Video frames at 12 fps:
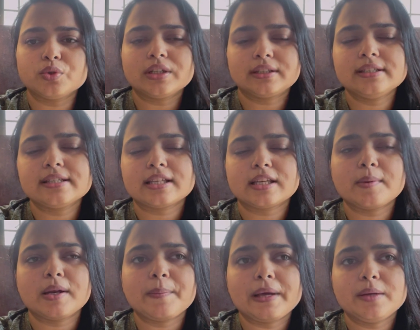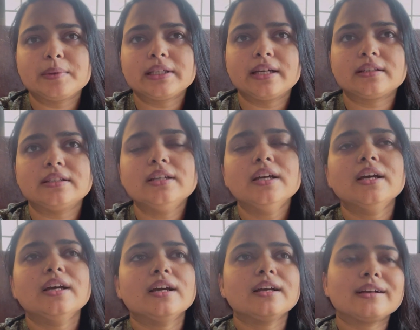जाती है जैसे कि मैंने पहले बताया कि
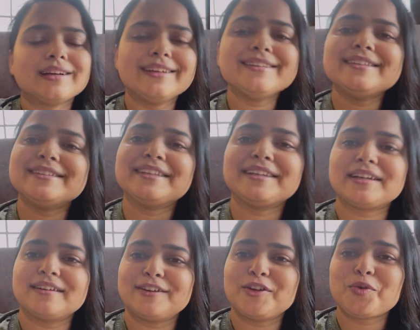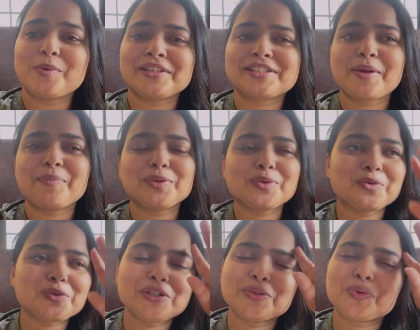कई चीजें कर रही हूँ मैं इस टाइम पे तो वो
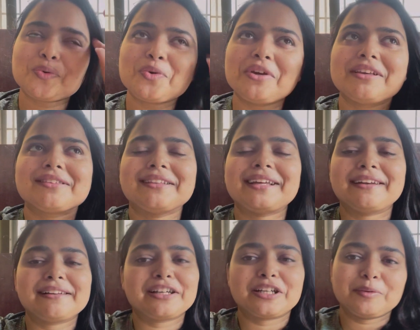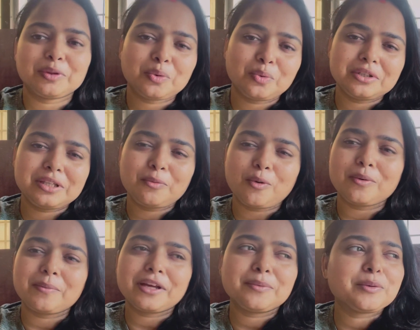चीजों को एक साथ हैंडल कर रहे हैं थोड़ी सी
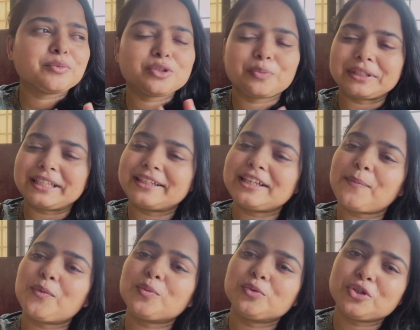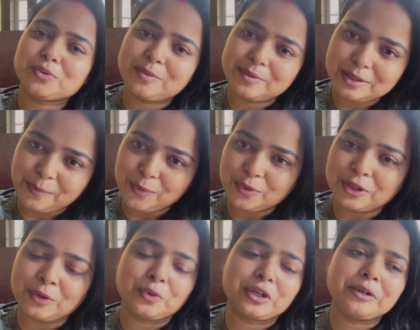प्रॉब्लम आ रही है बट मुझे पता है कि आप लोग मुझे उसमें भी सपोर्ट
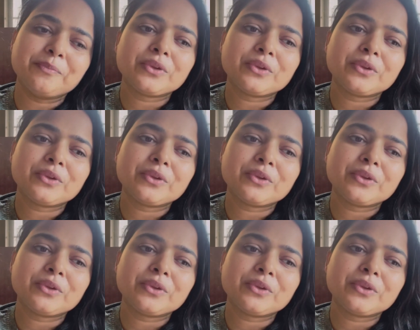करोगे